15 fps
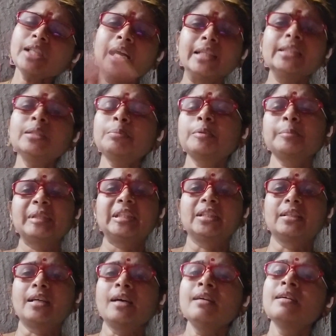அதுக்கப்புறம்
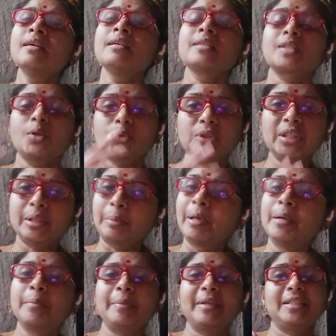பார்த்தீங்கன்னா சௌந்தரிய
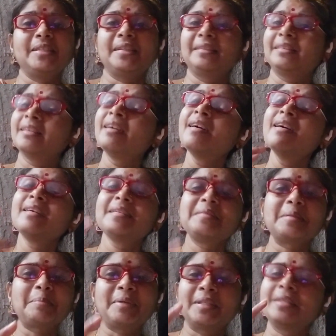பஞ்சாயத்து
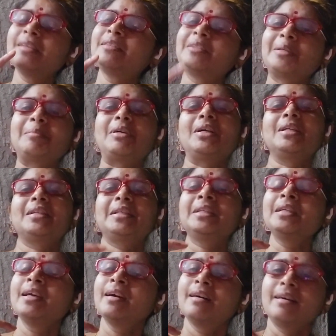இந்த பஞ்சாயத்து நம்ம ஆல்ரெடி
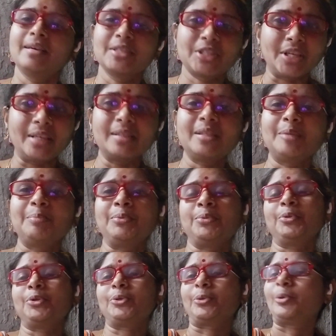ஷார்ட்ஸாக
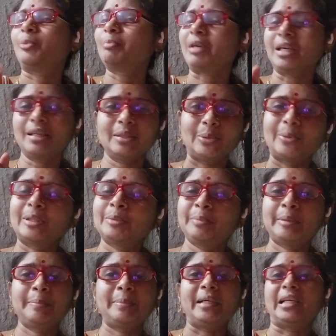போட்டிருக்கோம் பார்க்காதவங்க அது
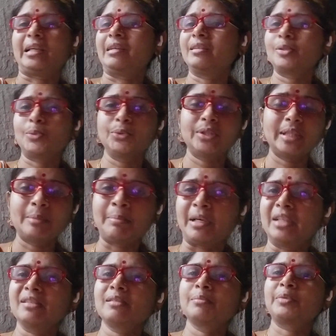போய் பாருங்கள் சௌந்தரிய
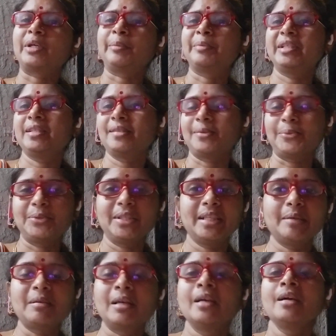பாயசம் காமெடி
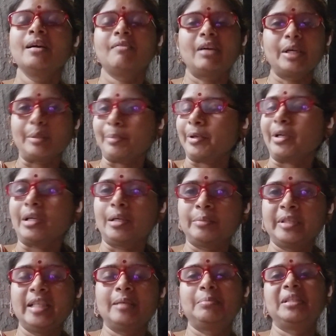சௌந்தரிய வாழைப்பழம்
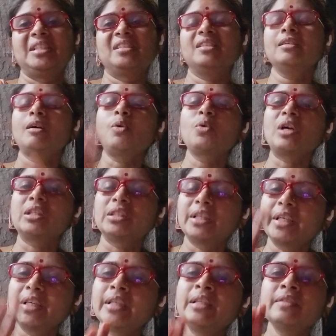காமெடி அப்படின்ட்டு அவங்க அந்த
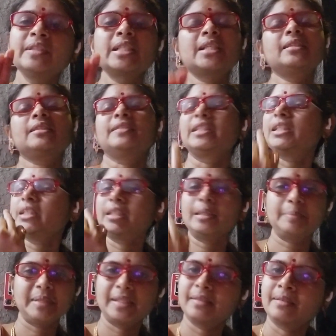ரெண்டு விஷயத்தை வச்சுக்கிட்டே
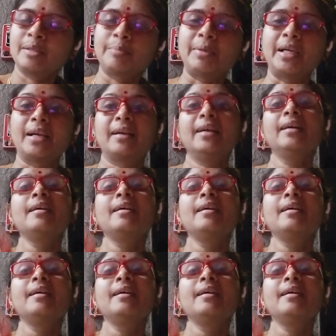பேசிகிட்டு இருப்பாங்க